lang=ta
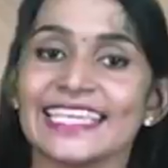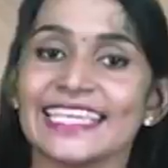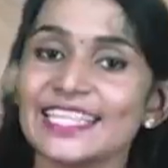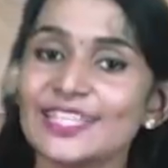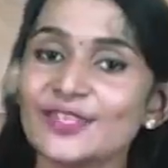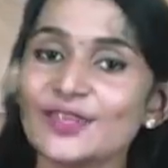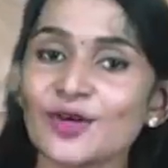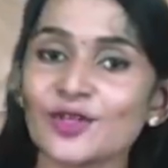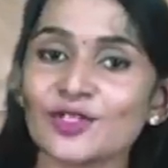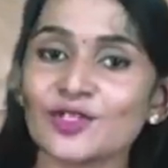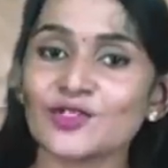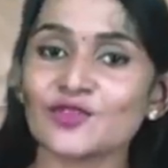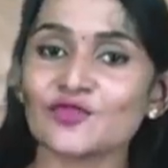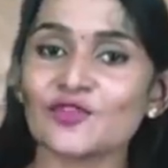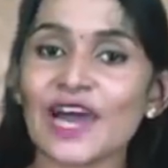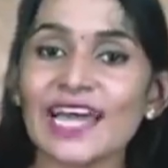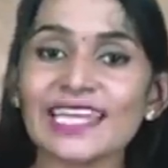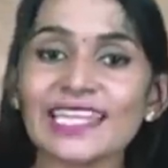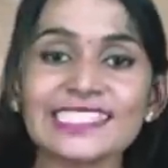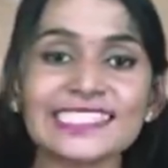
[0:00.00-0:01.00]
இது ஒரு
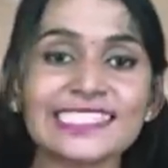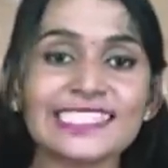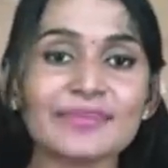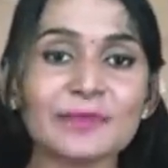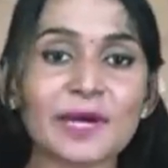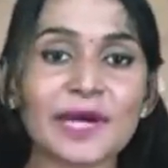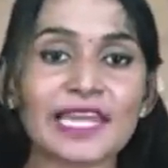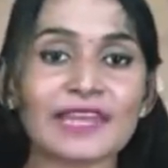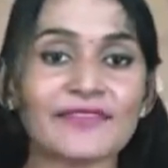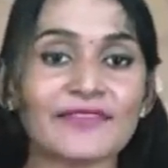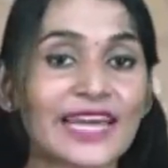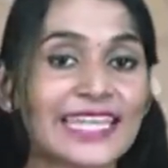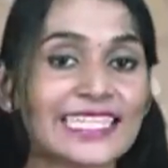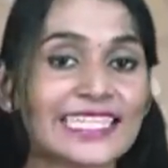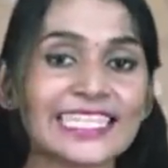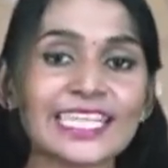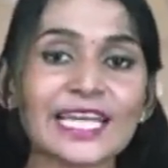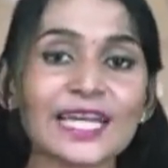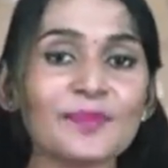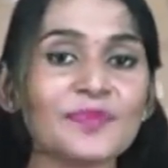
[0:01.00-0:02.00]
சுவாரஸ்யமான
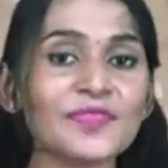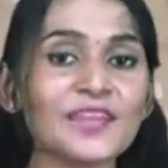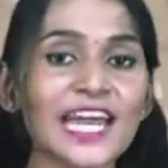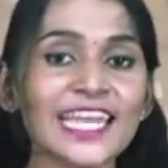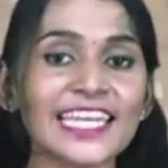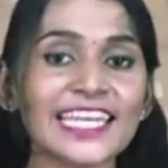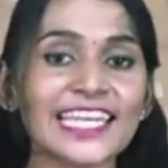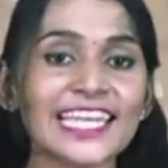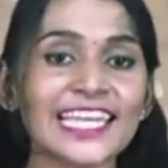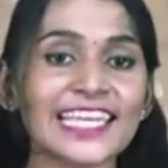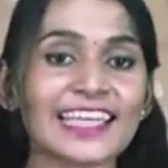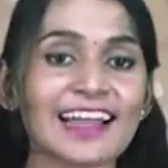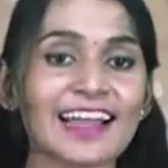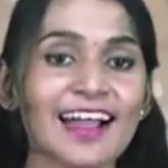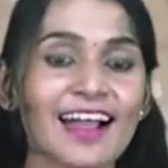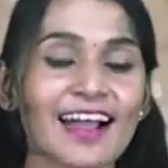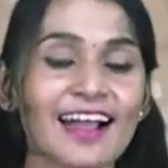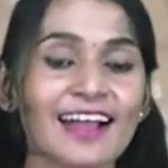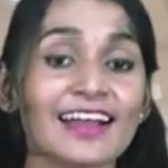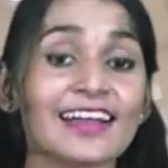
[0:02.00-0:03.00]
வர்த்தகம் தான்
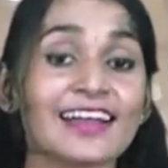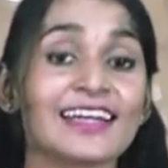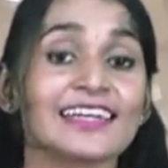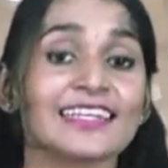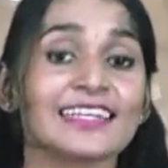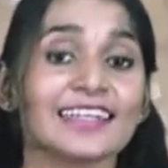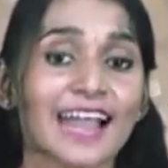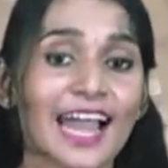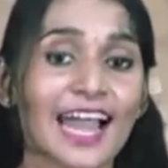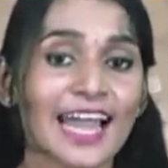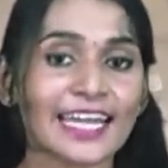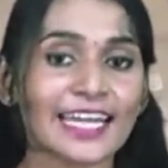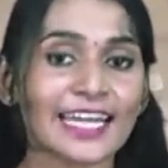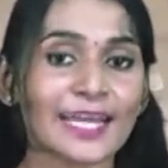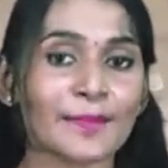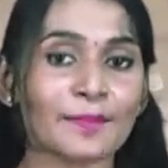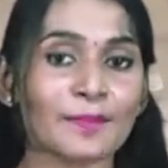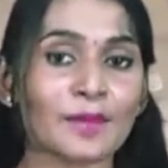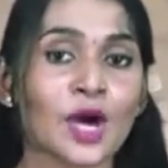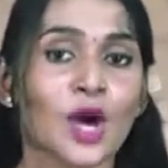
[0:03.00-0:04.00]
இல்லையா
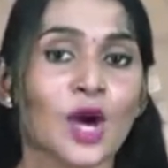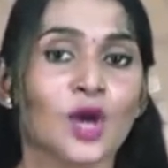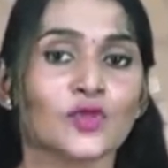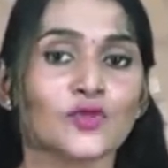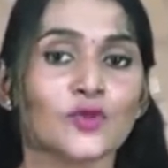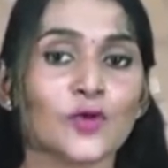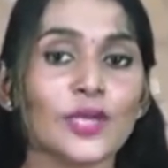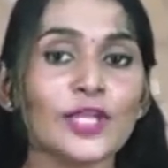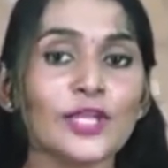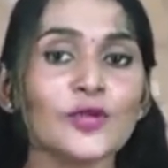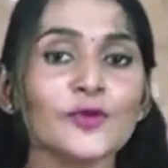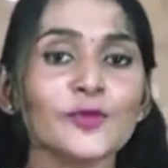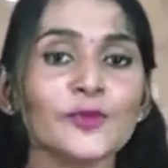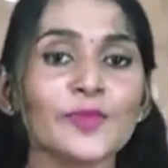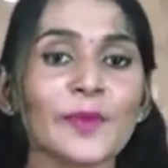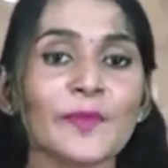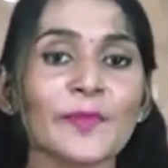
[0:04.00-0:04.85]
காரணம் தொழில்நுட்ப